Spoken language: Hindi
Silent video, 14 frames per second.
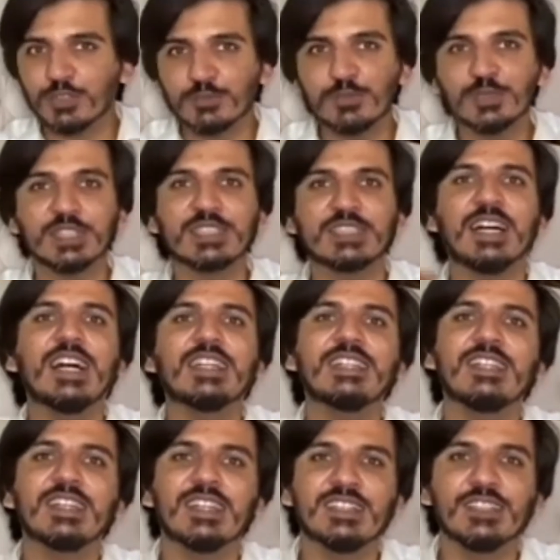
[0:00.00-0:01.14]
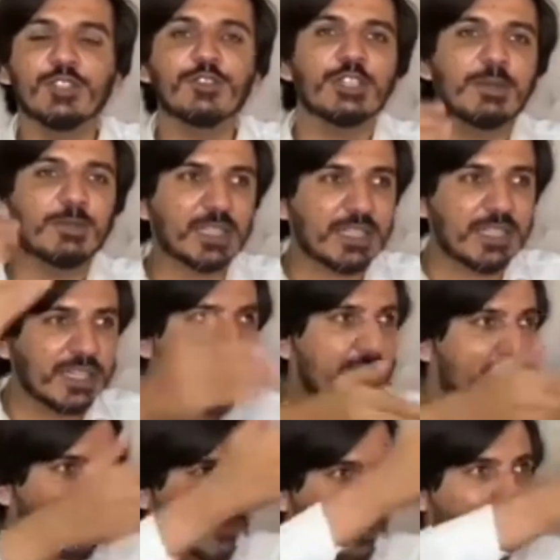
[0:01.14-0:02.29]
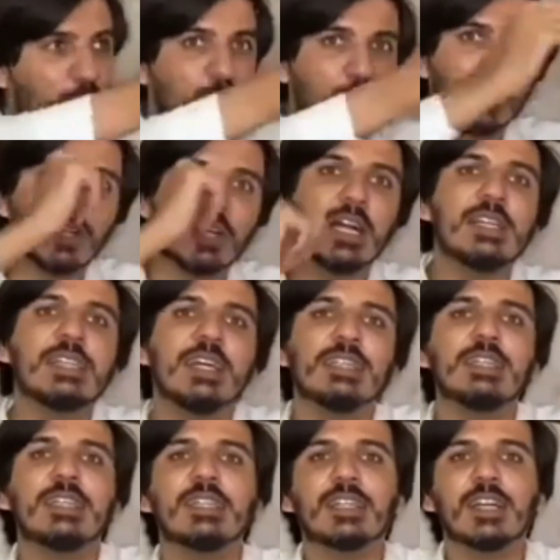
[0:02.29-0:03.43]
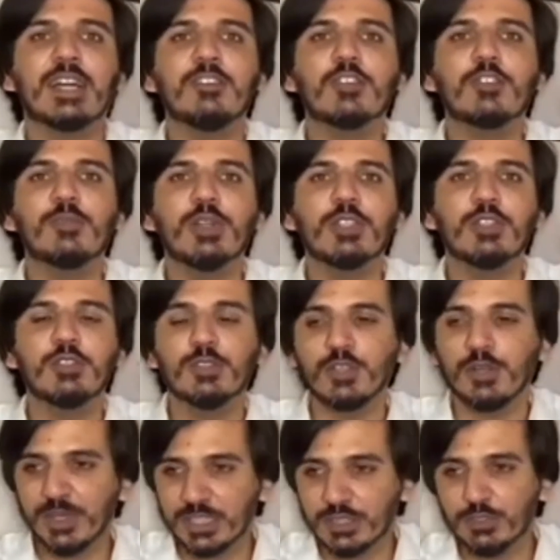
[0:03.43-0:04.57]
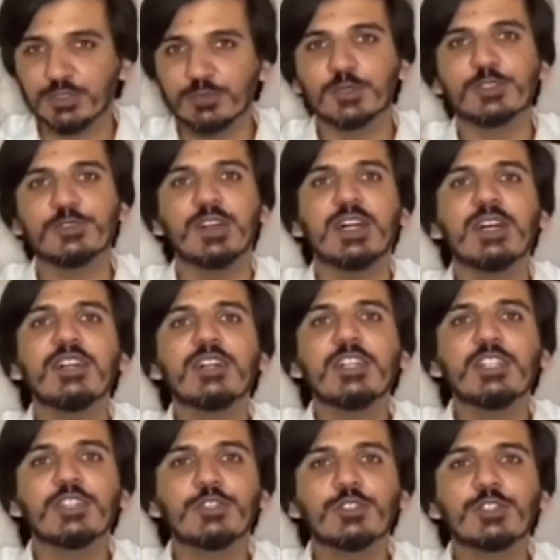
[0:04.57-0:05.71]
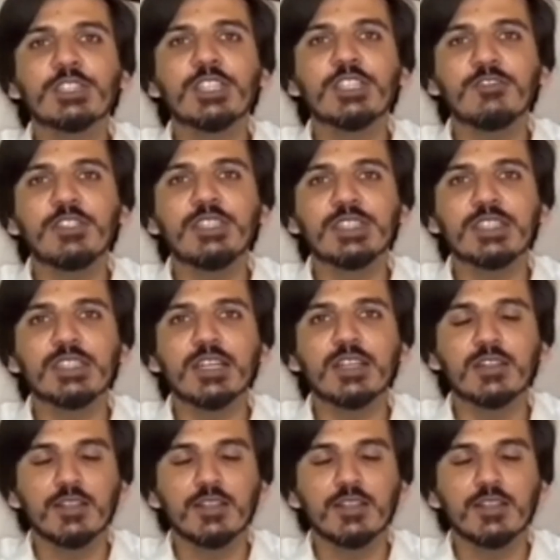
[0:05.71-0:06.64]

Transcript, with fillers: तुम उसके साथ नहीं खड़े थे और वो जब तक खड़ा था तो वो लोगों को गालियाँ दे रहा था खावर घुमन जो हमारे दोस्त मुस्तफ़ा चौधरी ने ट्वीट किया